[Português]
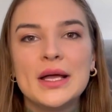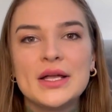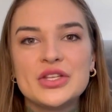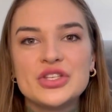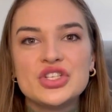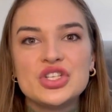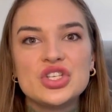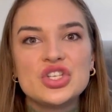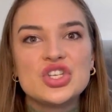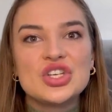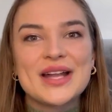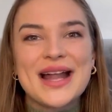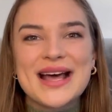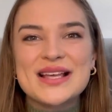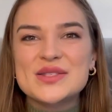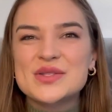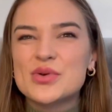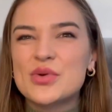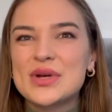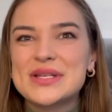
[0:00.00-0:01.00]
de tirar
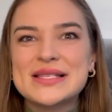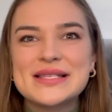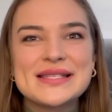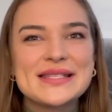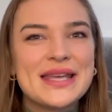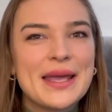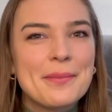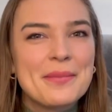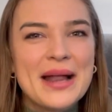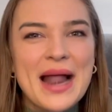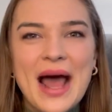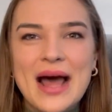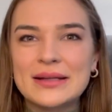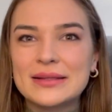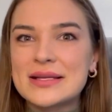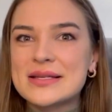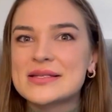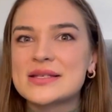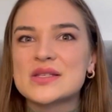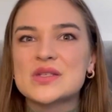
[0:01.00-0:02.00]
as coisas
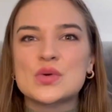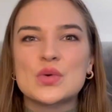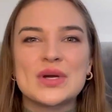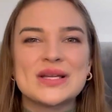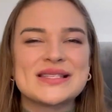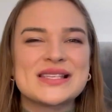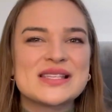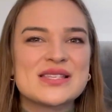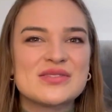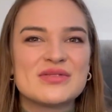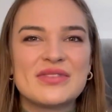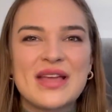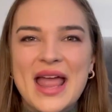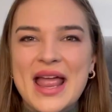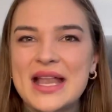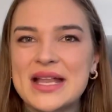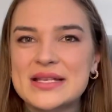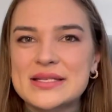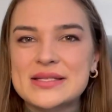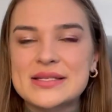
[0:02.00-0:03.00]
quebradas, as coisas
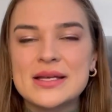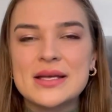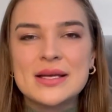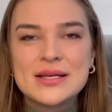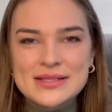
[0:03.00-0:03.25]
velhas.